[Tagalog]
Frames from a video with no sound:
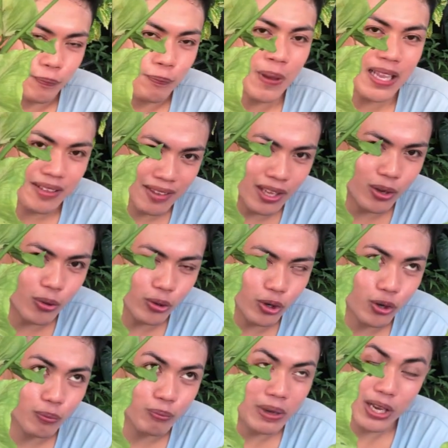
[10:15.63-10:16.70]
pink
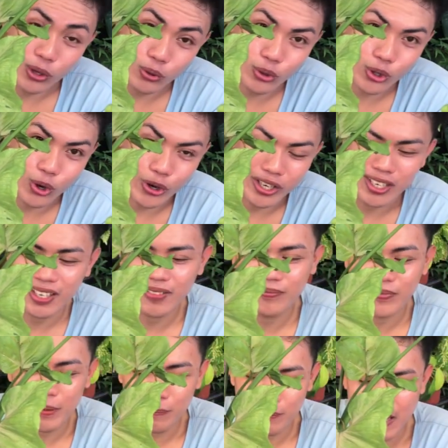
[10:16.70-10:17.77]
syngonium illusion na